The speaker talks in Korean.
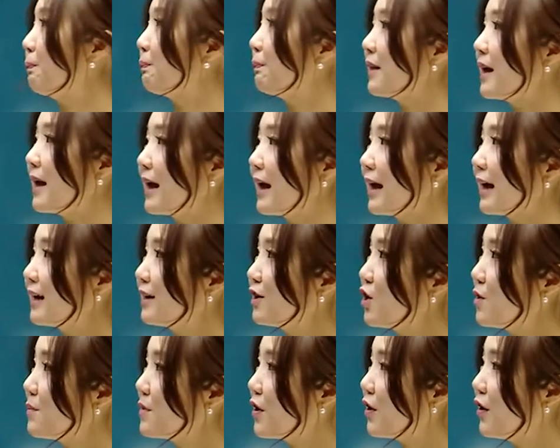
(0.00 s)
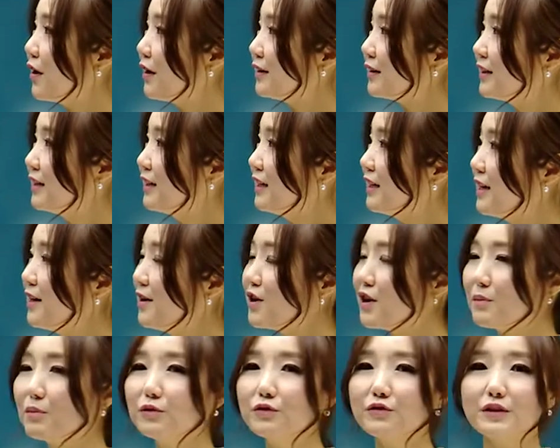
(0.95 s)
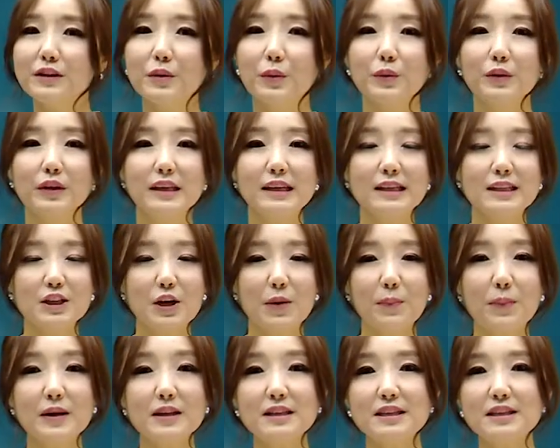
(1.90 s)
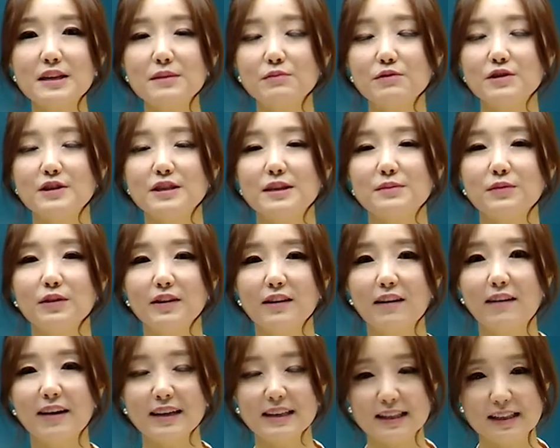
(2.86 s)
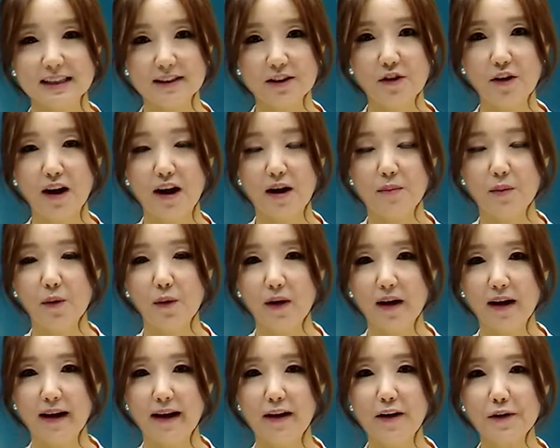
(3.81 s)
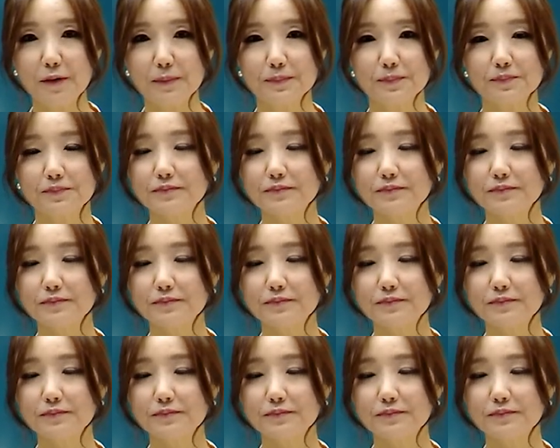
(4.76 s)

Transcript: 네, 그러면 여러분 우리 오늘 첫 번째 문제부터 같이 들어가 볼까요?